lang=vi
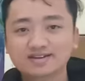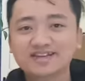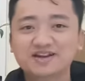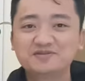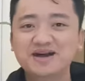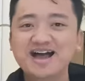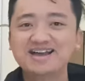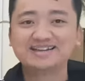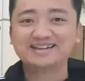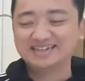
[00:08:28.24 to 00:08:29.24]
Chào các
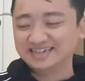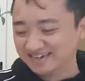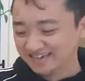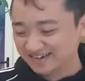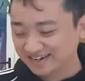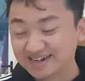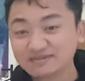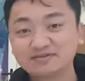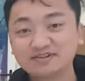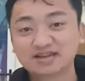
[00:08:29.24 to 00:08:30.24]
bạn, à, các
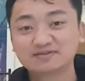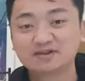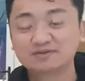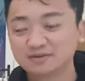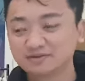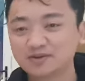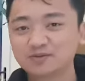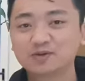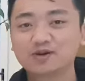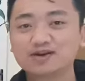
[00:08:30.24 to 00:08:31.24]
bạn vừa xem xong tập
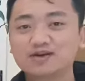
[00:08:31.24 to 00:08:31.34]
phim cuối